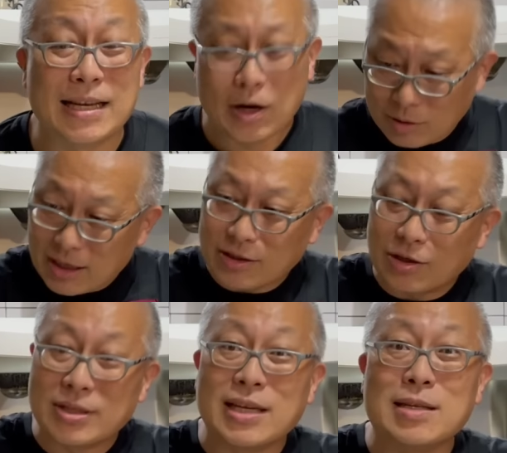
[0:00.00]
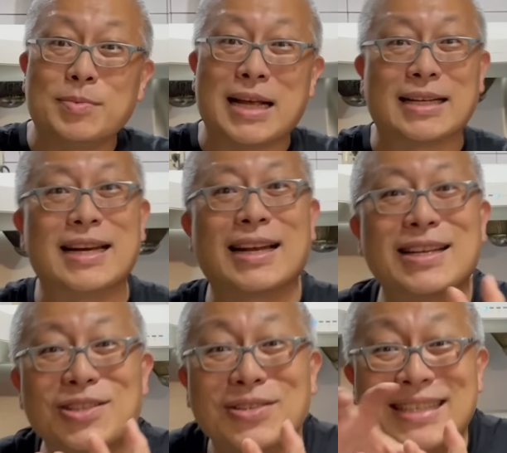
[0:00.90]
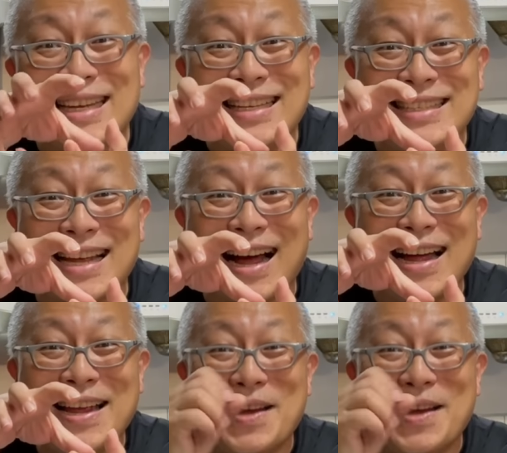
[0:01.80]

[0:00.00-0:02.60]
哦，那个时候茄子不长这样，那个时候茄子长。”